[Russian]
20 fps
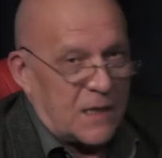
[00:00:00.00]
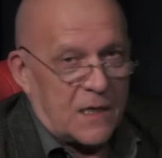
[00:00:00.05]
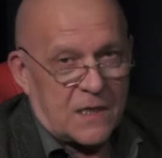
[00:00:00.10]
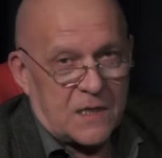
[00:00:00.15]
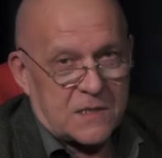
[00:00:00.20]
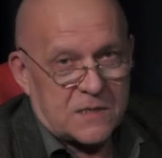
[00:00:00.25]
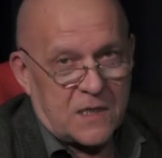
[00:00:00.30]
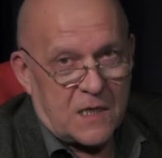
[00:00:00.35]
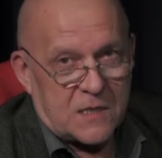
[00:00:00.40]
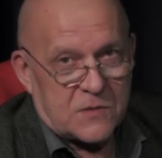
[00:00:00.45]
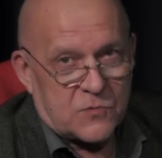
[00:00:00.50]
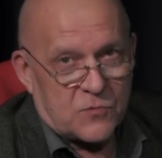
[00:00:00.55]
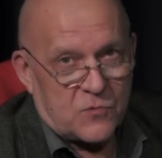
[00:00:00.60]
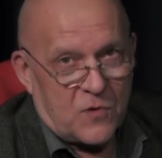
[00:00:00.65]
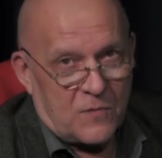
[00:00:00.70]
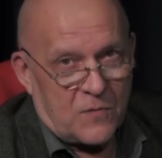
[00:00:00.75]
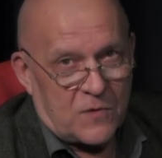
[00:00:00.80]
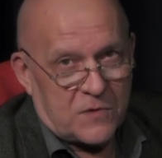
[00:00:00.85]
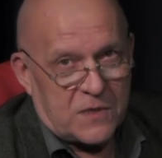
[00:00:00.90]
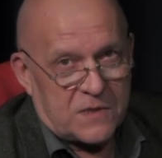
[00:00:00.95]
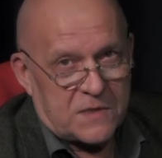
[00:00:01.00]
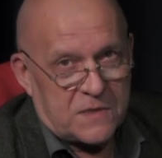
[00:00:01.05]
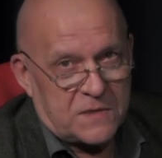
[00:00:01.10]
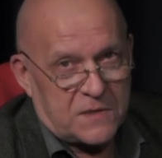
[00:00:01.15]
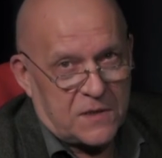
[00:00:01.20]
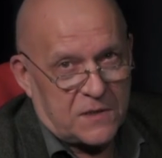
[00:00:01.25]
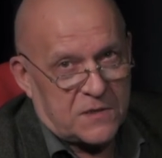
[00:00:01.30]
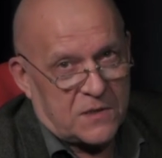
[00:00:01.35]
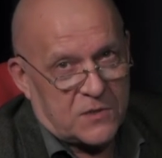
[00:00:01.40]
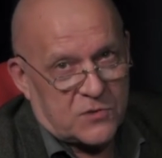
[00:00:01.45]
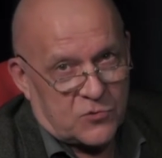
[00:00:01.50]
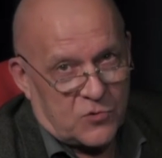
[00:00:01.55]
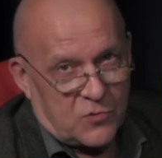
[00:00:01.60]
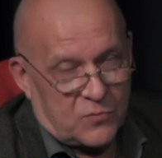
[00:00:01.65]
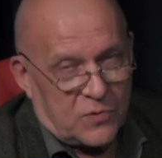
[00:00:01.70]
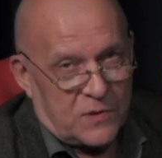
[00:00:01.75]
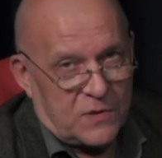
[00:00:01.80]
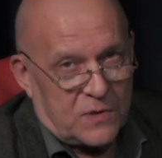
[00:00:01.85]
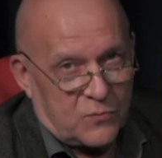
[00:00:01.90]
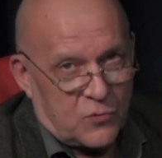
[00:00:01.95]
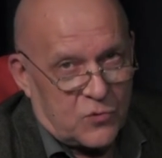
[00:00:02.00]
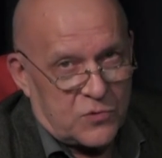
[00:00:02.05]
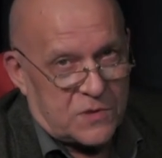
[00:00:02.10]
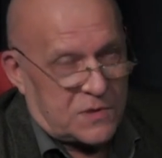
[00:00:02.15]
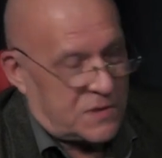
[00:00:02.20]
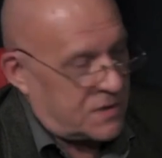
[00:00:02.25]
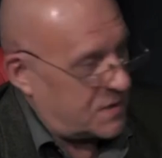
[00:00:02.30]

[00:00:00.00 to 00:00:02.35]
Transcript: рассказываю вам, уважаемые зрители, чтобы не мучить